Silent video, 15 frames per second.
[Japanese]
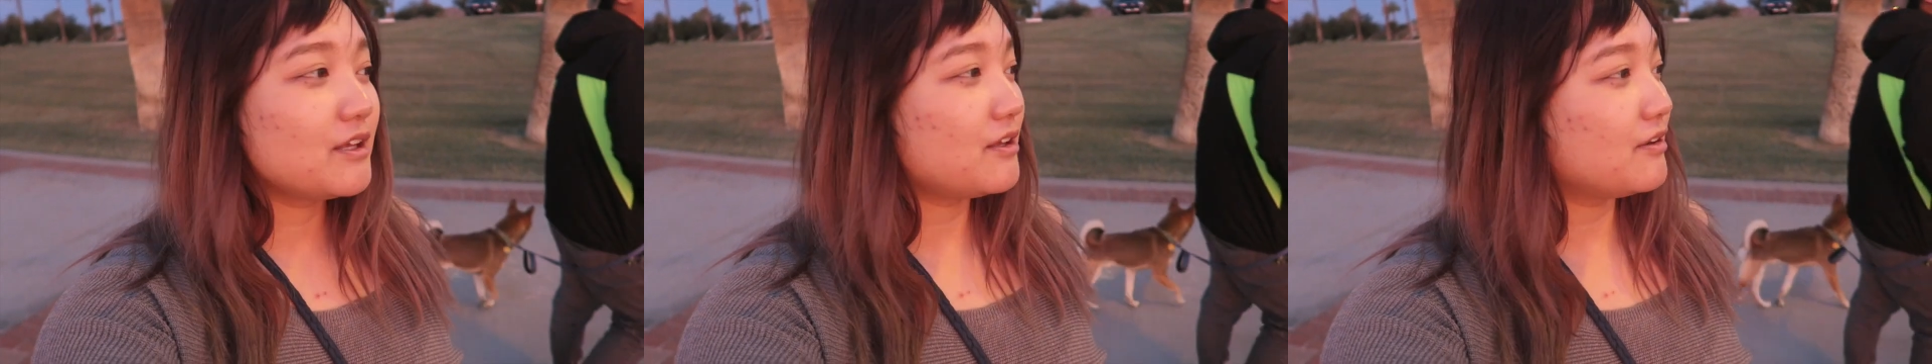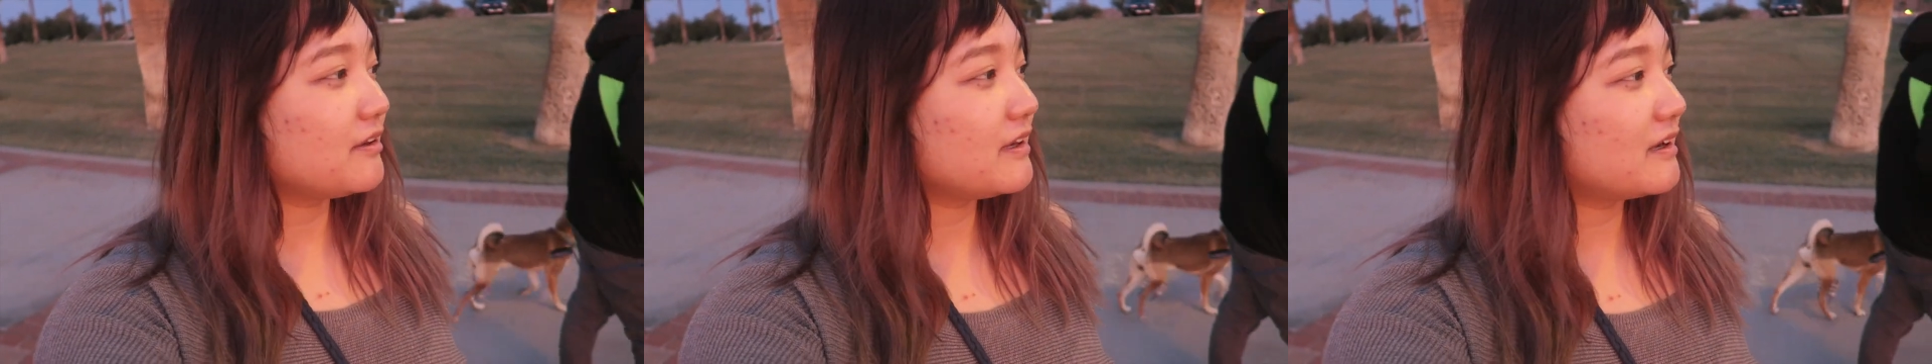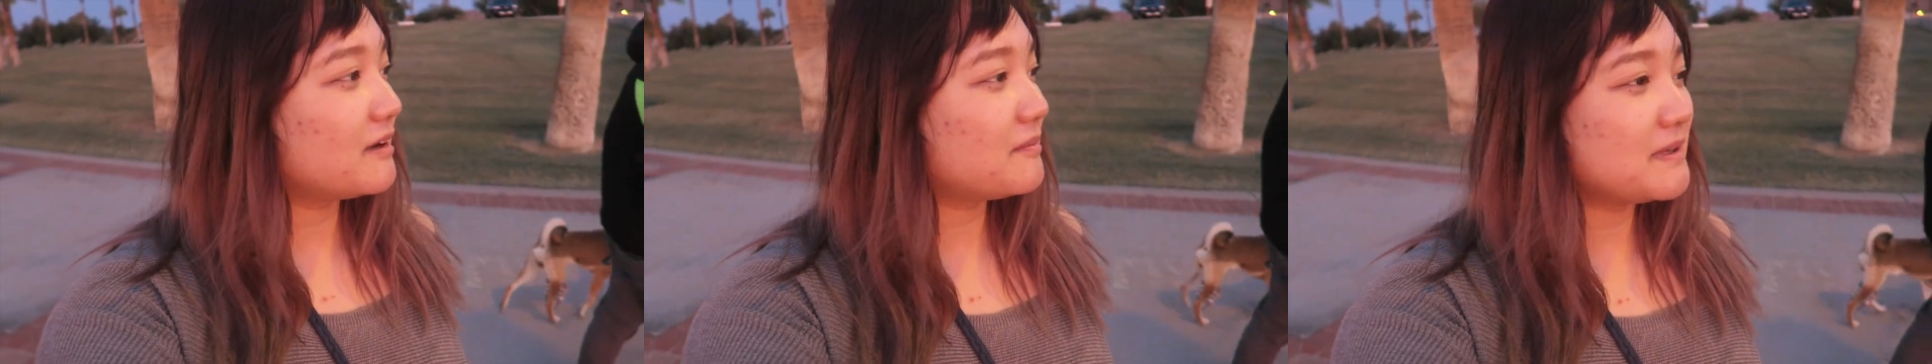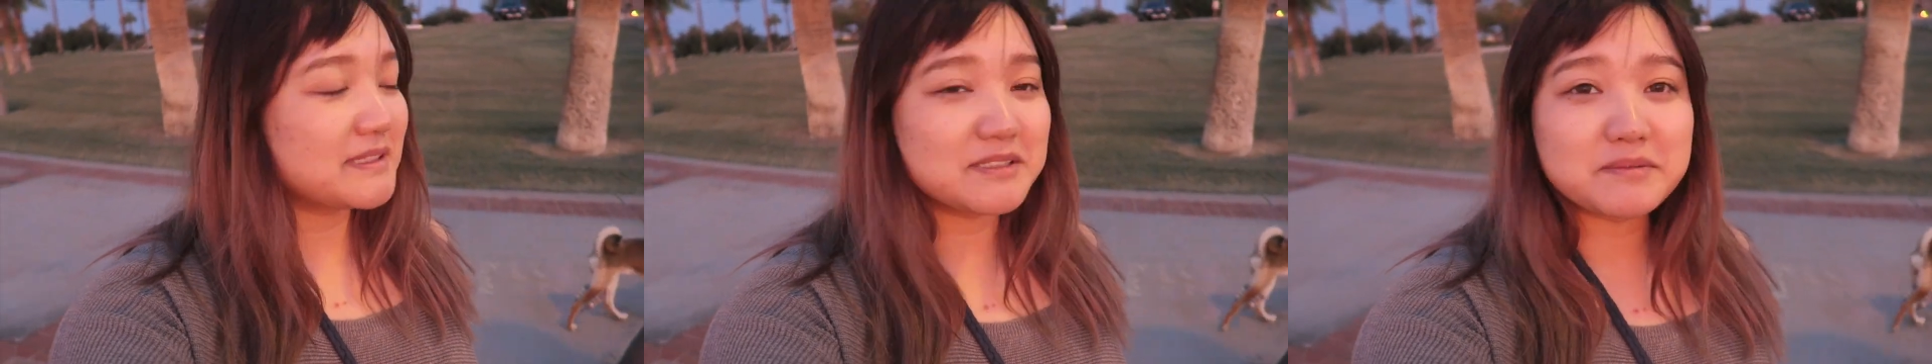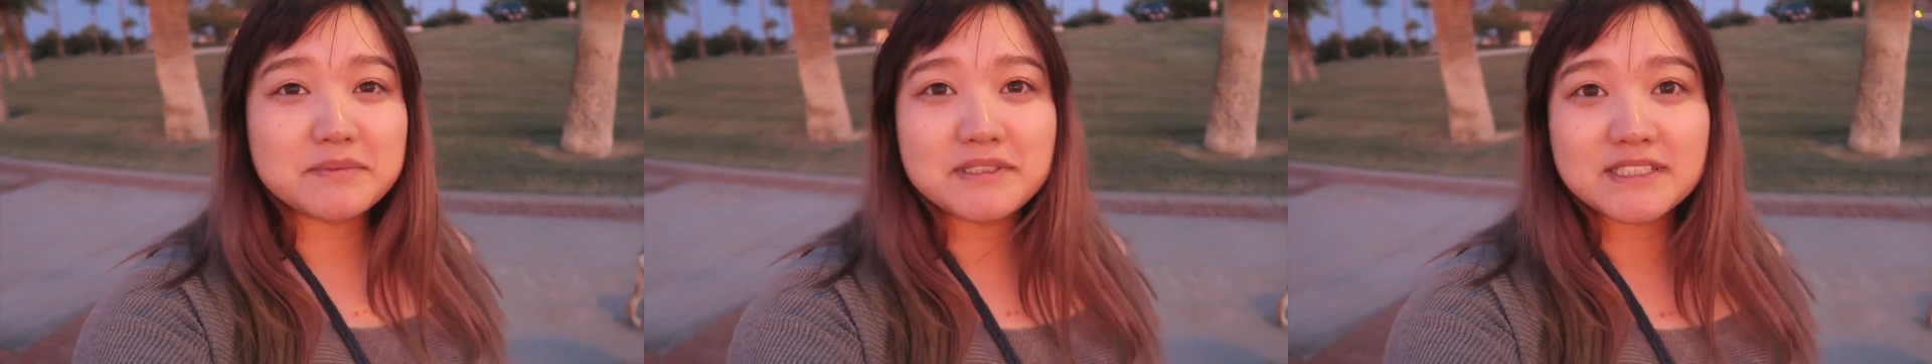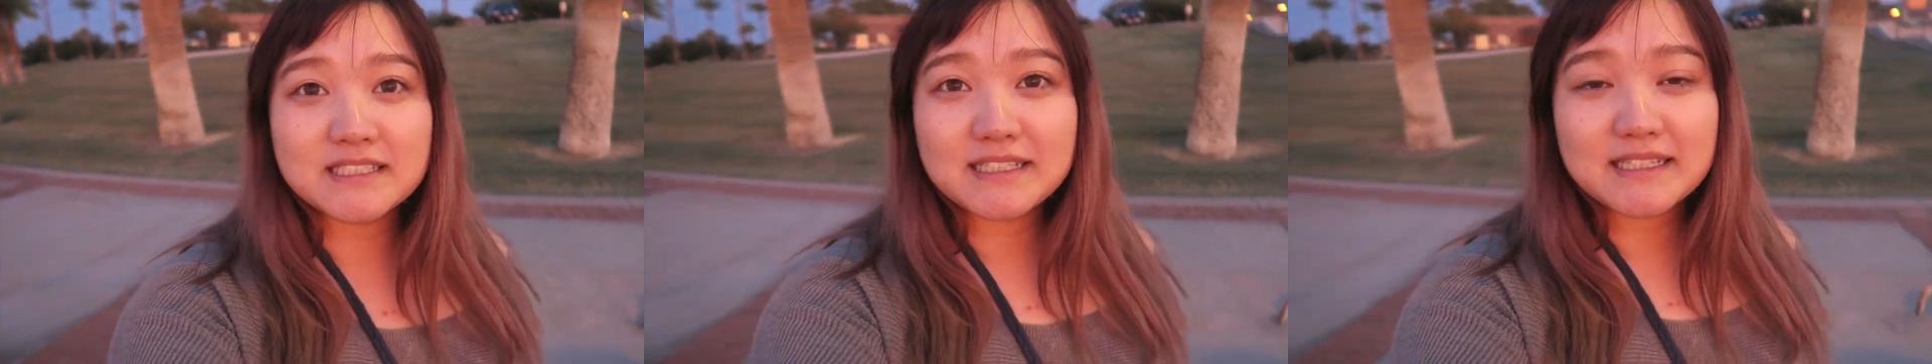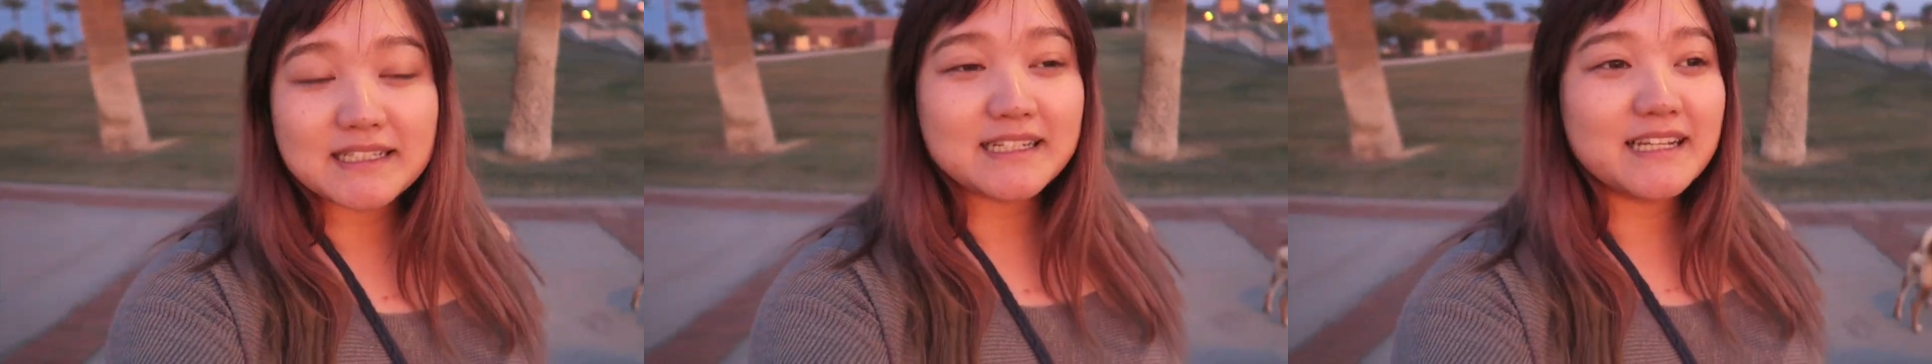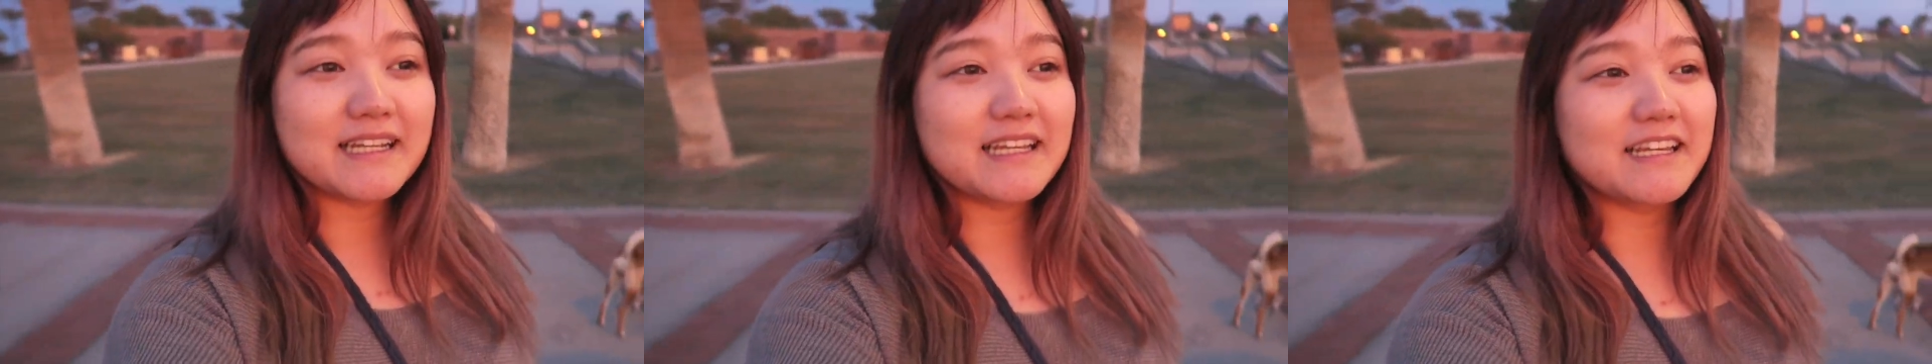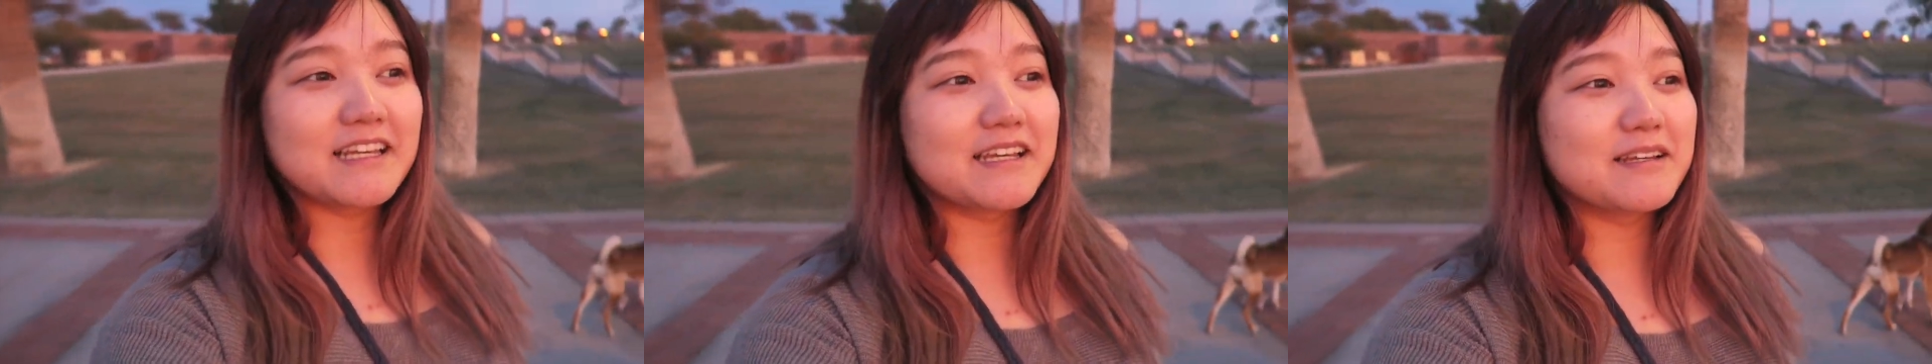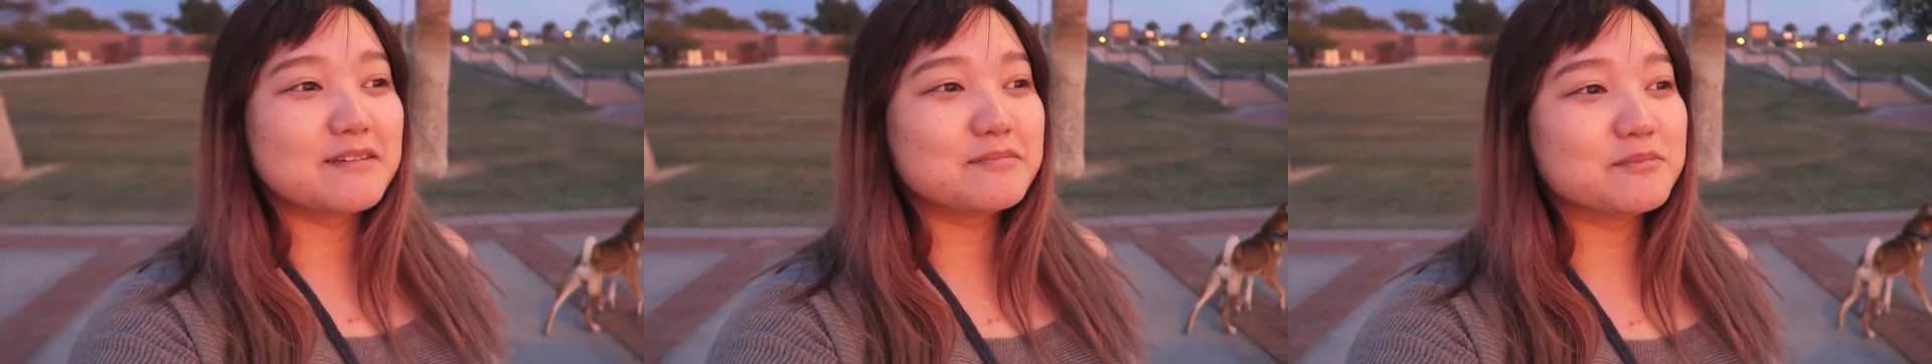夕日がめちゃめちゃ綺麗。